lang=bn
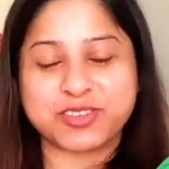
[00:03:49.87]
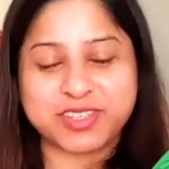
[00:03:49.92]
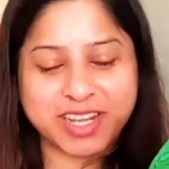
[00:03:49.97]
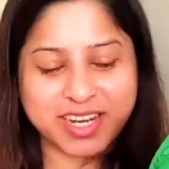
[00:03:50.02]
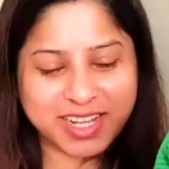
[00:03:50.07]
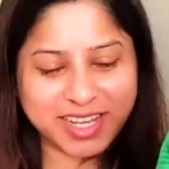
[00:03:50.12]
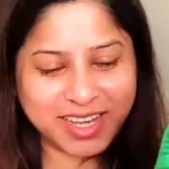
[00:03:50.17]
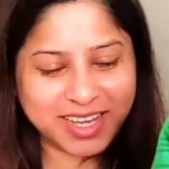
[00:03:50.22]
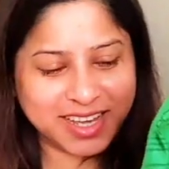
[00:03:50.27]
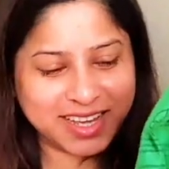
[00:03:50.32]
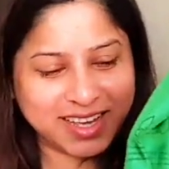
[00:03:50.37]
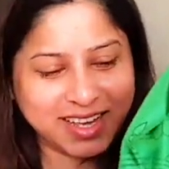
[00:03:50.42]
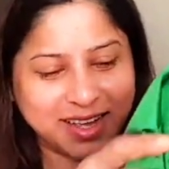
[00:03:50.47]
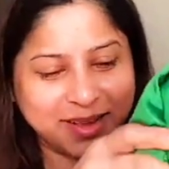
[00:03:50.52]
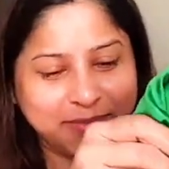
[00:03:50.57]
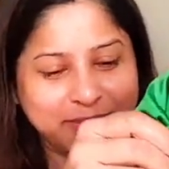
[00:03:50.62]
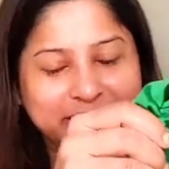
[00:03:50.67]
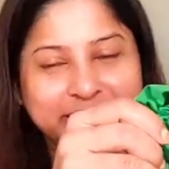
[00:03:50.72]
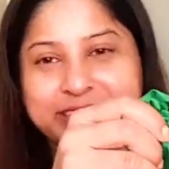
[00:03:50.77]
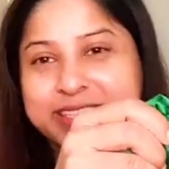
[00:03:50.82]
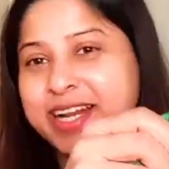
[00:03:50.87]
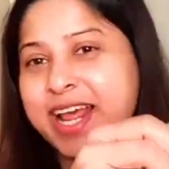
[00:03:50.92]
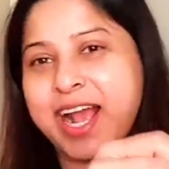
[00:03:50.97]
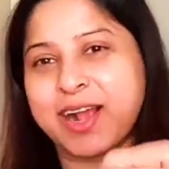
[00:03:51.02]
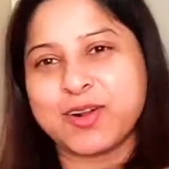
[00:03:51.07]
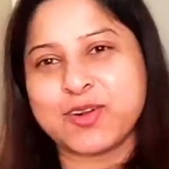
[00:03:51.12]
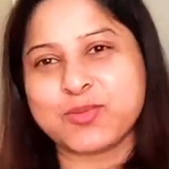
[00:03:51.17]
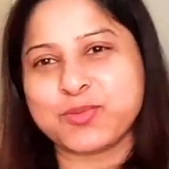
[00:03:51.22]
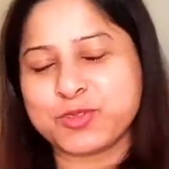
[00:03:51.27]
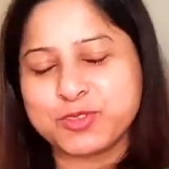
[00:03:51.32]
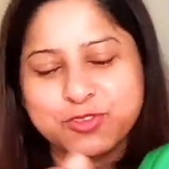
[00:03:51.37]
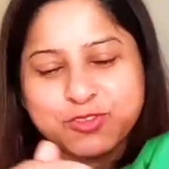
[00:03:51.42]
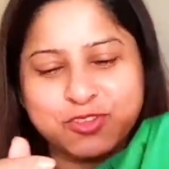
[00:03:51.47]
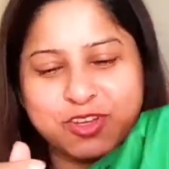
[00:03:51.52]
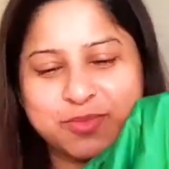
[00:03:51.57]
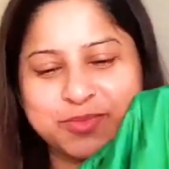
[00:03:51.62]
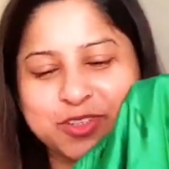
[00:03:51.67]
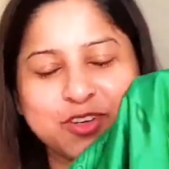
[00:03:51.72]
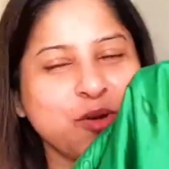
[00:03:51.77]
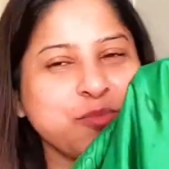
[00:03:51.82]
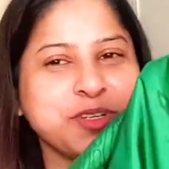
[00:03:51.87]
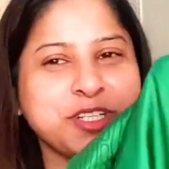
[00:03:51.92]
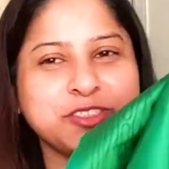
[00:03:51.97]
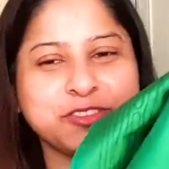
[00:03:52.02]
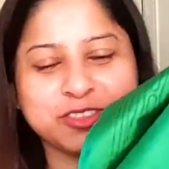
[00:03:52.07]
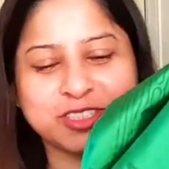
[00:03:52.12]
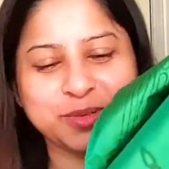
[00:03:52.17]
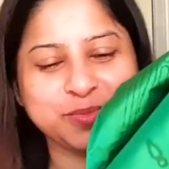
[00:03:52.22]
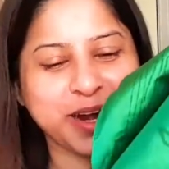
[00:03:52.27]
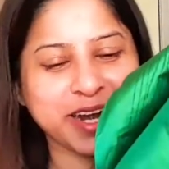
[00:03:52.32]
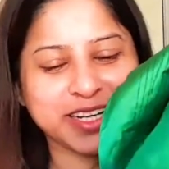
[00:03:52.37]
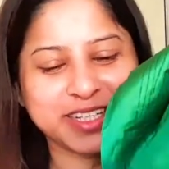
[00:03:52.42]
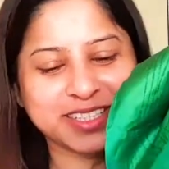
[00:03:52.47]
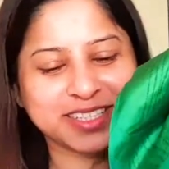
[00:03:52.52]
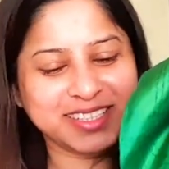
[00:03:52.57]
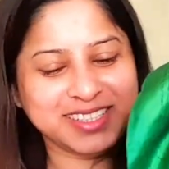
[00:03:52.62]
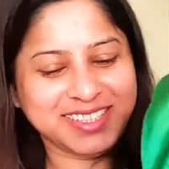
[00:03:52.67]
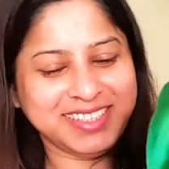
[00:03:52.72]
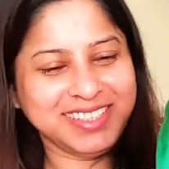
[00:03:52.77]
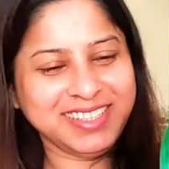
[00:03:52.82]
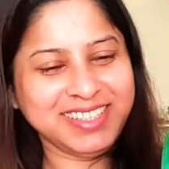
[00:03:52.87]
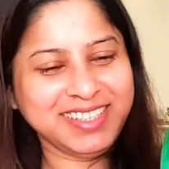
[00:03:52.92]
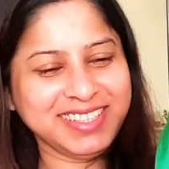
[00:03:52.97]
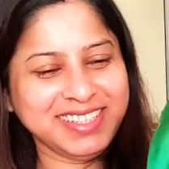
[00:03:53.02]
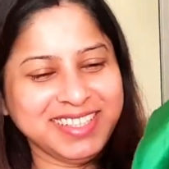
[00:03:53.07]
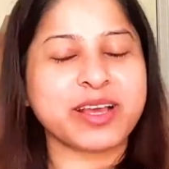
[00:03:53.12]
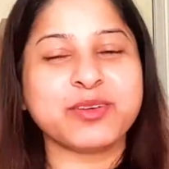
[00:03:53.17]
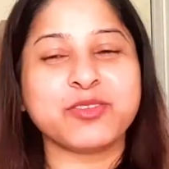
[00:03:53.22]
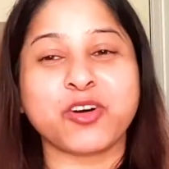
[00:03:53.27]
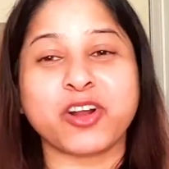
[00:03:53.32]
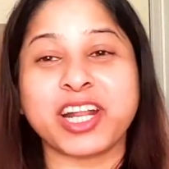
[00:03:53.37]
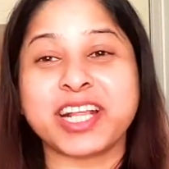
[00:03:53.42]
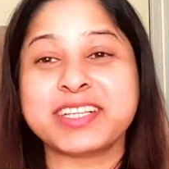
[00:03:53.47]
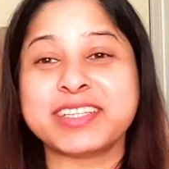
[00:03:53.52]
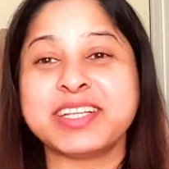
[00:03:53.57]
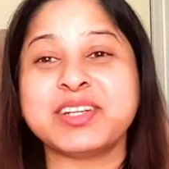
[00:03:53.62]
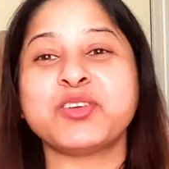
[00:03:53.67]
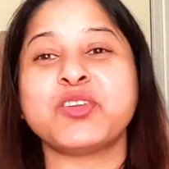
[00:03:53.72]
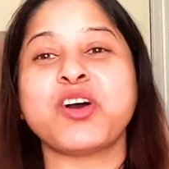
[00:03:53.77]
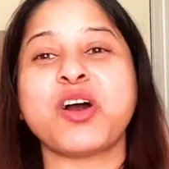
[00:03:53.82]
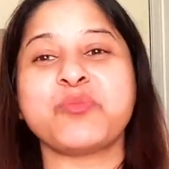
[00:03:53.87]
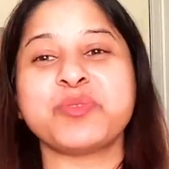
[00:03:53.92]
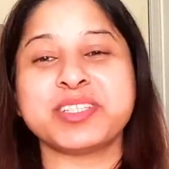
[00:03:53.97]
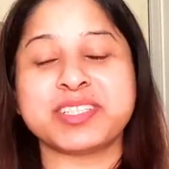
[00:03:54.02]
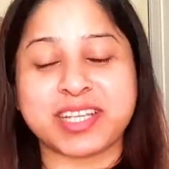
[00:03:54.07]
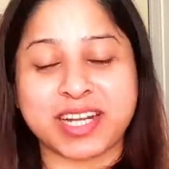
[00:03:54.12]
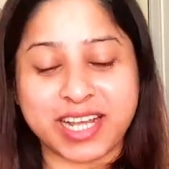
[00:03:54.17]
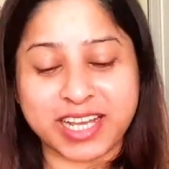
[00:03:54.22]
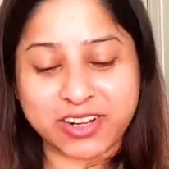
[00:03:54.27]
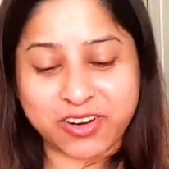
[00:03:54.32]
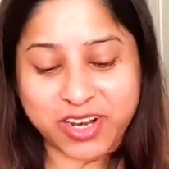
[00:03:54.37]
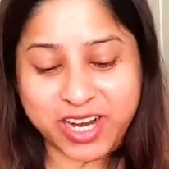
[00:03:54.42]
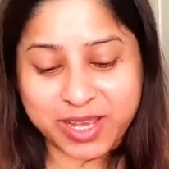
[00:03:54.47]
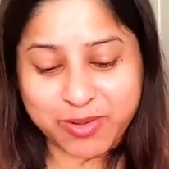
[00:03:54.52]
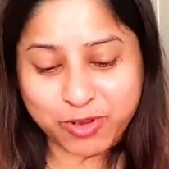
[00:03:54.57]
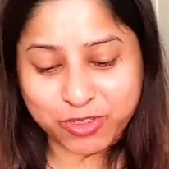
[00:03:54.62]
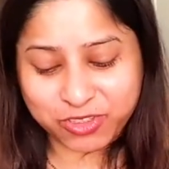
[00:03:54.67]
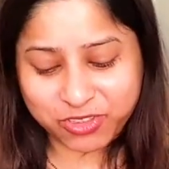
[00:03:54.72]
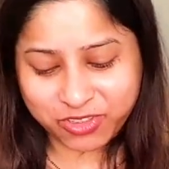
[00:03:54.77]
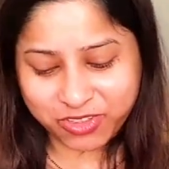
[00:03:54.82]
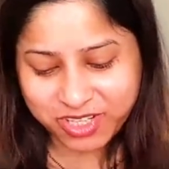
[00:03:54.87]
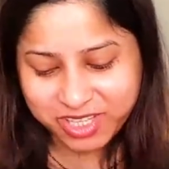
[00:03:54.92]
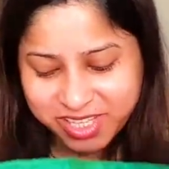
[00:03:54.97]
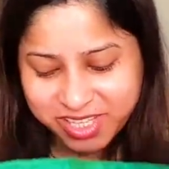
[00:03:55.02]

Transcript: সালে বাট এটা এখনো পর্যন্ত আমি কমপ্লিট করতে পারিনি অনেক দিন হলো আমি সেলাই করাই বন্ধ করে